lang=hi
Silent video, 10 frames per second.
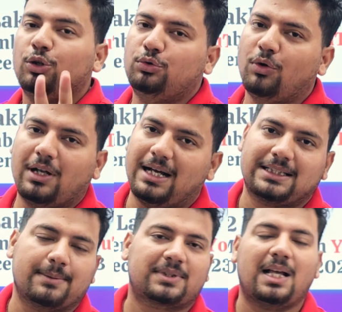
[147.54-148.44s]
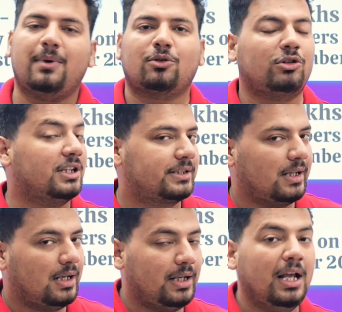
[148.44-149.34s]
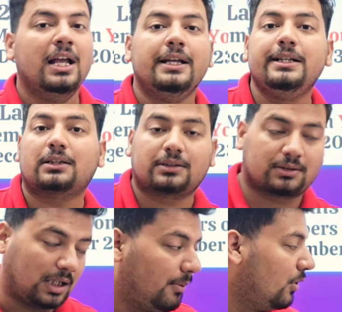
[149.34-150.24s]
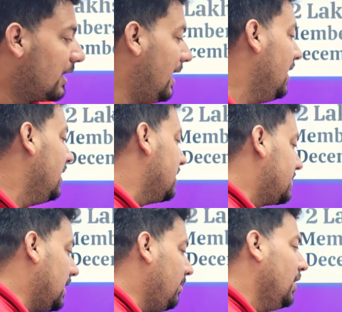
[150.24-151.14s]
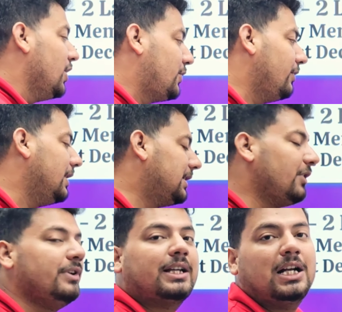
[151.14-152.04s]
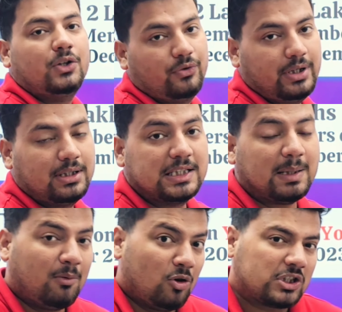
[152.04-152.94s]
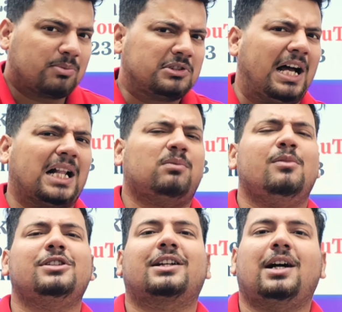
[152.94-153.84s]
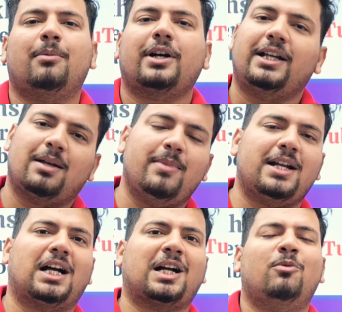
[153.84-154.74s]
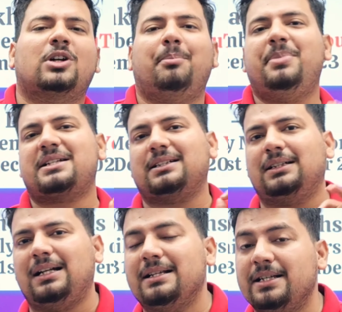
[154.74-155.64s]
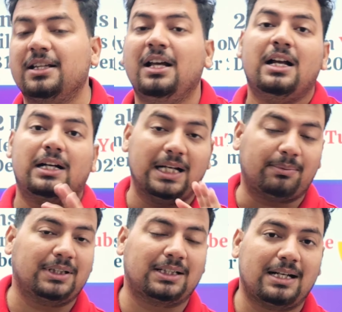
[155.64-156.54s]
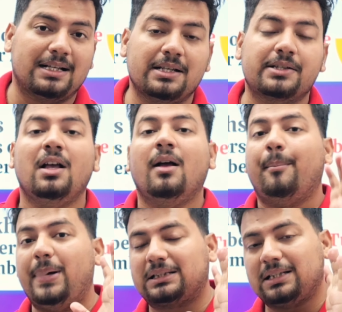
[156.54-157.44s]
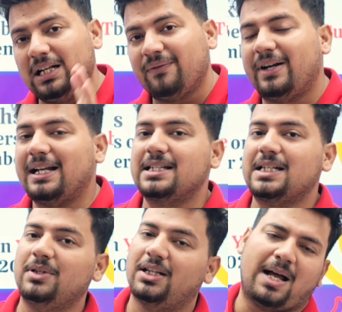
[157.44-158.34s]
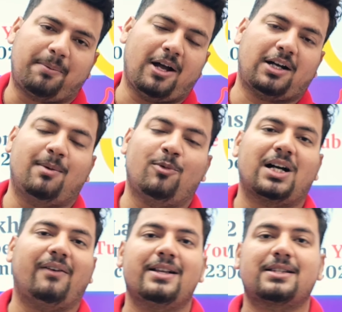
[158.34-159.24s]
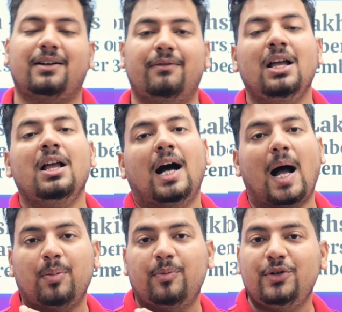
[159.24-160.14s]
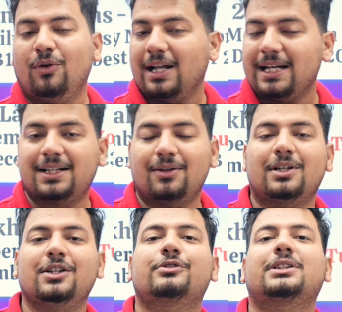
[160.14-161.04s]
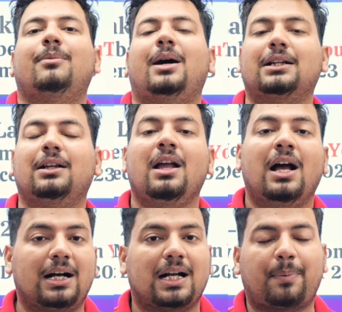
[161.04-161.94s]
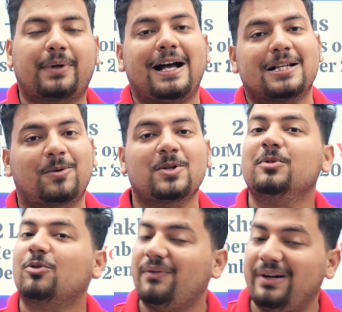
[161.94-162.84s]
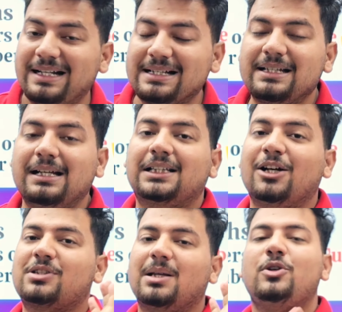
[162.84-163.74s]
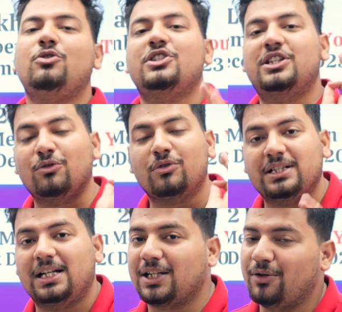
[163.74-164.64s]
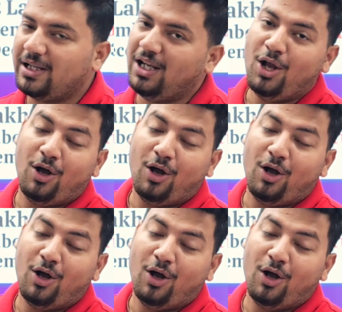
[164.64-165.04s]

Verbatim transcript: दो लाख सब्सक्राइबर को टच कर ले ये तब होगा जब टुगेदर वी कैन डू इट जब हम लोग सब साथ में मिलकर काम करेंगे मेरा काम होगा बेस्ट एनालिसिस डेप्थ एनालिसिस बेहतरीन फेंटेसी टीम देना आपका काम होगा वैसे अब आप वीडियो लाइक करोगे उसके बाद अगर आपके आस पड़ोस में कोई फेंटेसी खेलता है उससे वीडियो जरूर शेयर करोगे